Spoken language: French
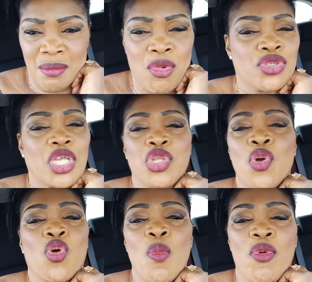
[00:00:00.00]
Montrez
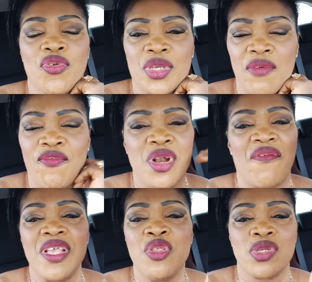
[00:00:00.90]
donc au monde que vous
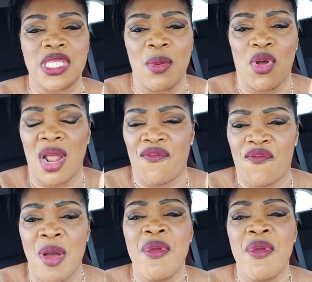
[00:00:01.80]
n'avez non seulement la foi,